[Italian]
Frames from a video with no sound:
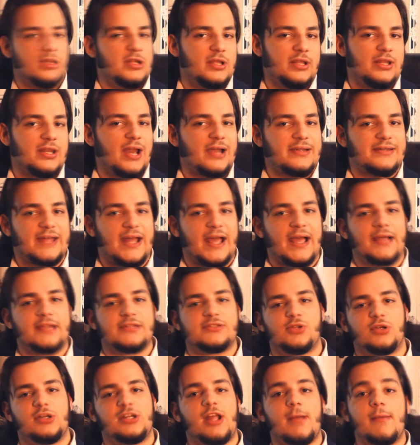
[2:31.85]
in realtà
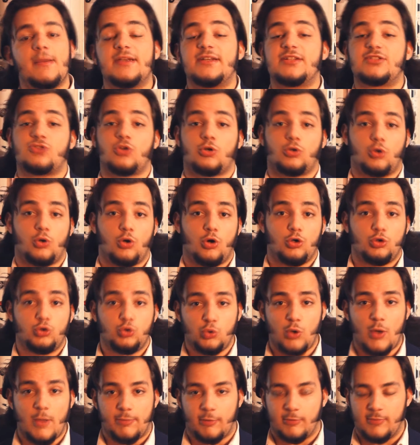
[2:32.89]
solitamente sorgono
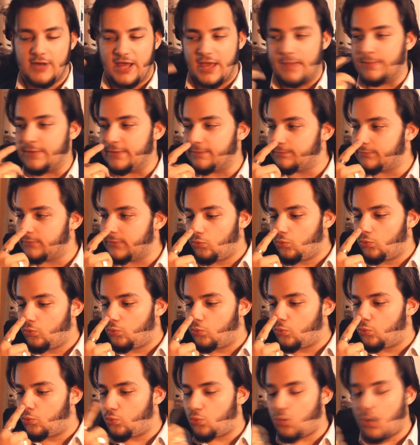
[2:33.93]
due problemi
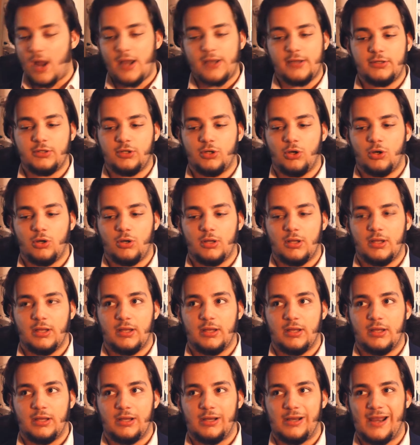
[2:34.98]
quando
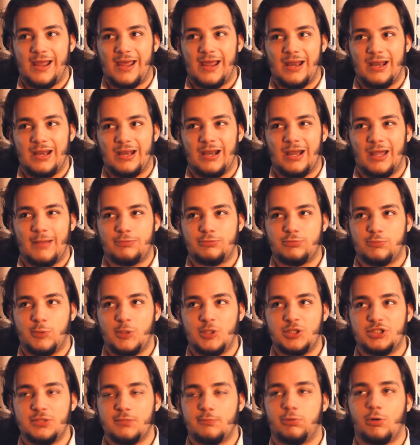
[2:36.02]
eh, la, la
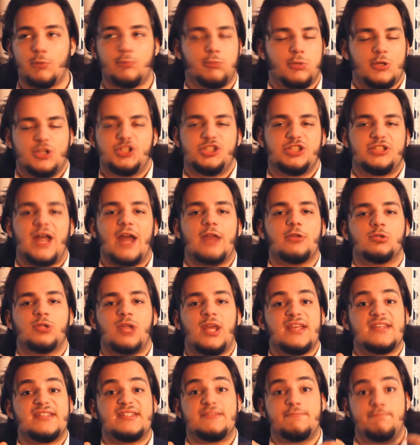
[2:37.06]
pubblicità
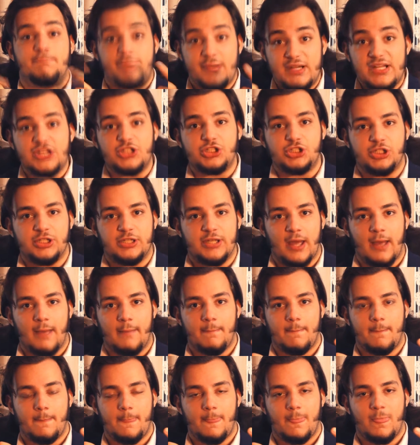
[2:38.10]
non è esplicita